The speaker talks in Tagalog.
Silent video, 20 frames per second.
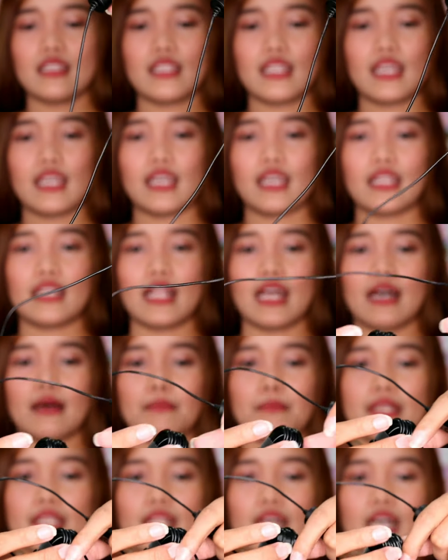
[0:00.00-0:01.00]
Then,
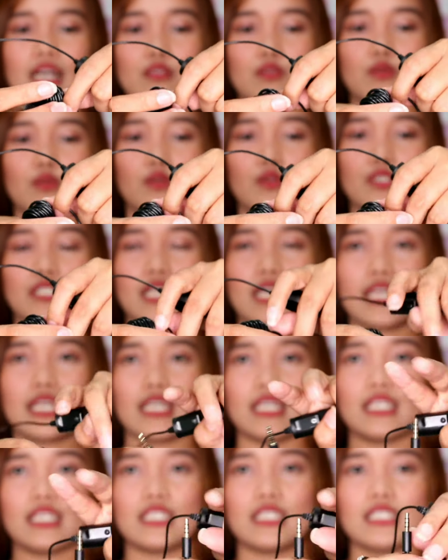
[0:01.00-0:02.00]
ang pinakadulo niya
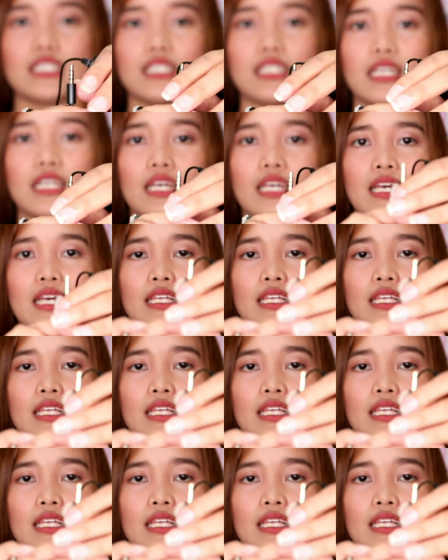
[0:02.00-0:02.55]
is